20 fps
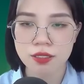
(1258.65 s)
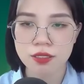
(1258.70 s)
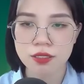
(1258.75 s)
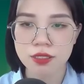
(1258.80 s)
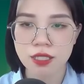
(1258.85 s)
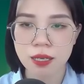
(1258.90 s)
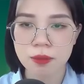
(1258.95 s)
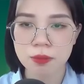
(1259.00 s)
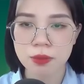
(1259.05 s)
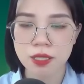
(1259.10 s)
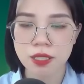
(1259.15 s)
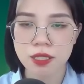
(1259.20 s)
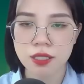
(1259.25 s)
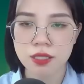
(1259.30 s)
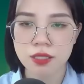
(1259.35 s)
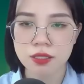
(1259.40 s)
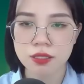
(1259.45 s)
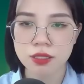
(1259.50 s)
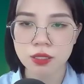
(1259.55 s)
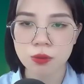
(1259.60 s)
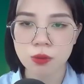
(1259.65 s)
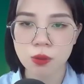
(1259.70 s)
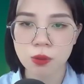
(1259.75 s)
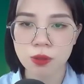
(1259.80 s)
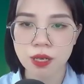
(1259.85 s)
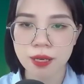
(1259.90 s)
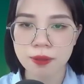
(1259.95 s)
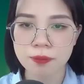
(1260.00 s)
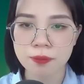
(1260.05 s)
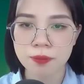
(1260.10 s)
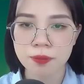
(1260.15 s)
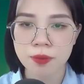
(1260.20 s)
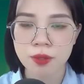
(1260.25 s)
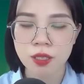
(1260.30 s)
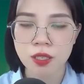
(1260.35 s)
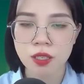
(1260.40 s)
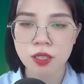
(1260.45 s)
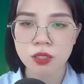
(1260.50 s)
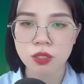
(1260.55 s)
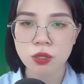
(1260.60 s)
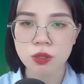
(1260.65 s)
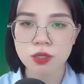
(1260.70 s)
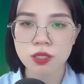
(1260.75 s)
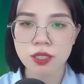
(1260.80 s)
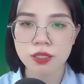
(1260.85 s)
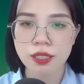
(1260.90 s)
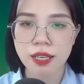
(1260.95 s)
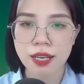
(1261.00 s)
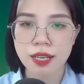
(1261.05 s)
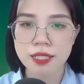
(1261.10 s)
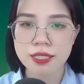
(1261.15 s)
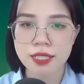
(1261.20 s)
Dường như tối qua chẳng có chuyện gì xảy ra.